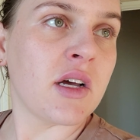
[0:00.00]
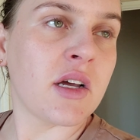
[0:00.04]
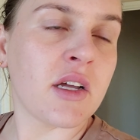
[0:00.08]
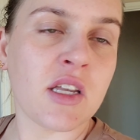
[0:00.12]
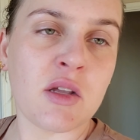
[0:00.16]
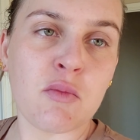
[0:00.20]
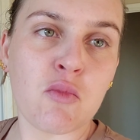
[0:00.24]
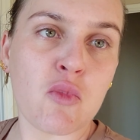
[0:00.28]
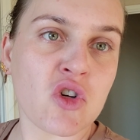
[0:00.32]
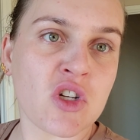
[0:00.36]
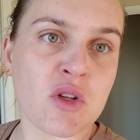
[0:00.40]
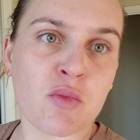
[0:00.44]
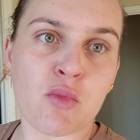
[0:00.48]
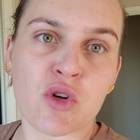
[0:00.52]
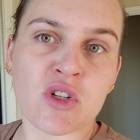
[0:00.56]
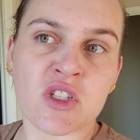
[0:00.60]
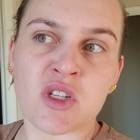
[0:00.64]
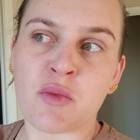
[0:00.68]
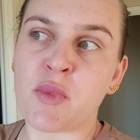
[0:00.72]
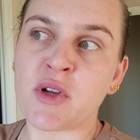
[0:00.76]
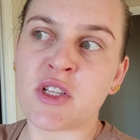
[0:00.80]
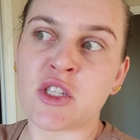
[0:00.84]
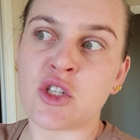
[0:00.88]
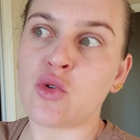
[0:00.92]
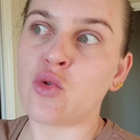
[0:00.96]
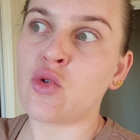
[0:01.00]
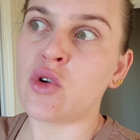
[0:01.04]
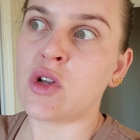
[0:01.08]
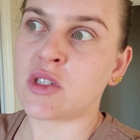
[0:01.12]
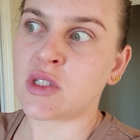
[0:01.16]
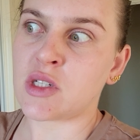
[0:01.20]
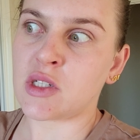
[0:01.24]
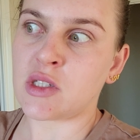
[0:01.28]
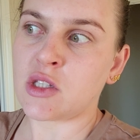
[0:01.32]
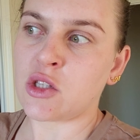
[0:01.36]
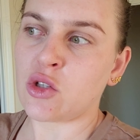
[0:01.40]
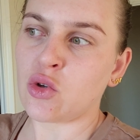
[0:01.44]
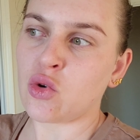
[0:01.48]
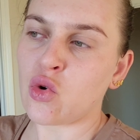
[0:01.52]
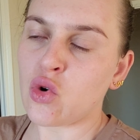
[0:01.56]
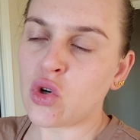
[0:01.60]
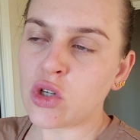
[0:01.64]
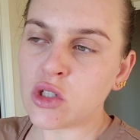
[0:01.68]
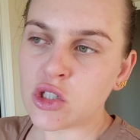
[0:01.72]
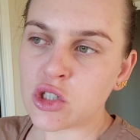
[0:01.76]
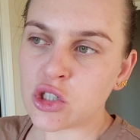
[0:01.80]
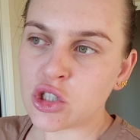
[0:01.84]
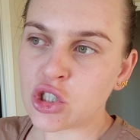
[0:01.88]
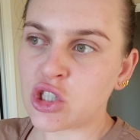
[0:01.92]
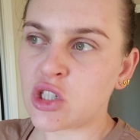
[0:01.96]
Не можно просто пойти гулять, когда ты
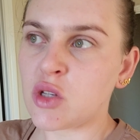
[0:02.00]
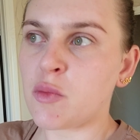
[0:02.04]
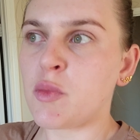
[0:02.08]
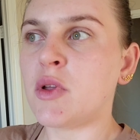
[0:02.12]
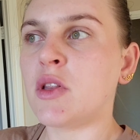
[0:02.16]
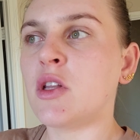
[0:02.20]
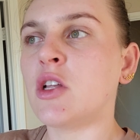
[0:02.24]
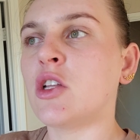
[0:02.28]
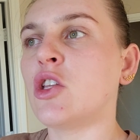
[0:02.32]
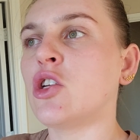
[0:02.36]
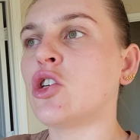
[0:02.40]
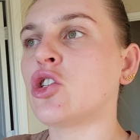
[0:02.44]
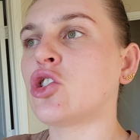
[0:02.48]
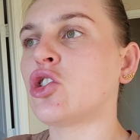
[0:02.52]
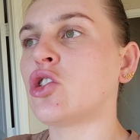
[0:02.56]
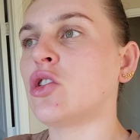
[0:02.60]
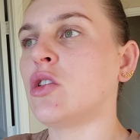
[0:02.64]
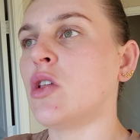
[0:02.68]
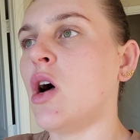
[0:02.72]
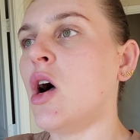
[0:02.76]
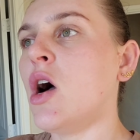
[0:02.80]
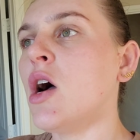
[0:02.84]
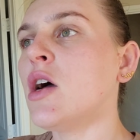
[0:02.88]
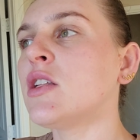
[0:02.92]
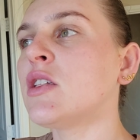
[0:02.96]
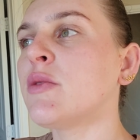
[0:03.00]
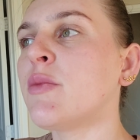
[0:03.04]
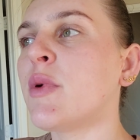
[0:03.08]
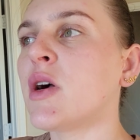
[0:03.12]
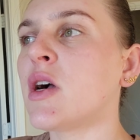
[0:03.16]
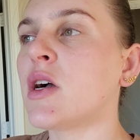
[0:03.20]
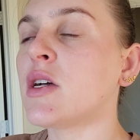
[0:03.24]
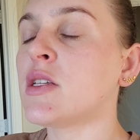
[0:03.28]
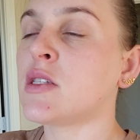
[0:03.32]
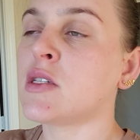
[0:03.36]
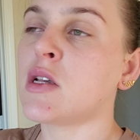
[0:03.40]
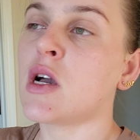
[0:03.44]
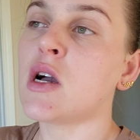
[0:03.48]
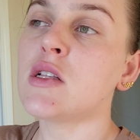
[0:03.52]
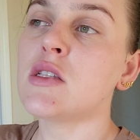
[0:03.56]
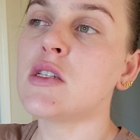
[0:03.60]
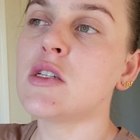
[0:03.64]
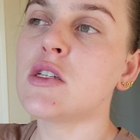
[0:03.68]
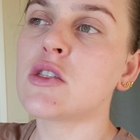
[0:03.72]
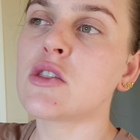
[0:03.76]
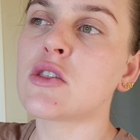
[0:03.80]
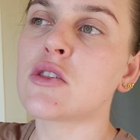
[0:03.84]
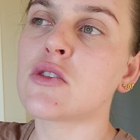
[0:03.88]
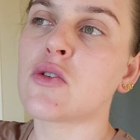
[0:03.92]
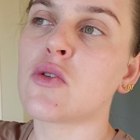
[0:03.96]
хочешь. Тебе надо ждать, пока
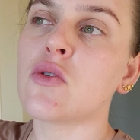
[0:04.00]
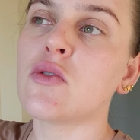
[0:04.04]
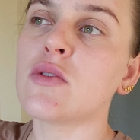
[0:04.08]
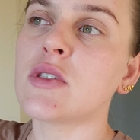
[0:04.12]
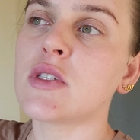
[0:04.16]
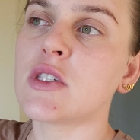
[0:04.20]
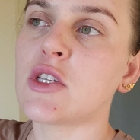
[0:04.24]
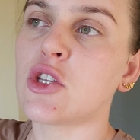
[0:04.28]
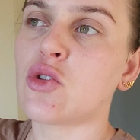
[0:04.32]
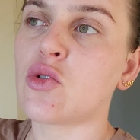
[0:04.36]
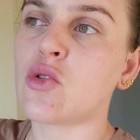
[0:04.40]
сядет солнце.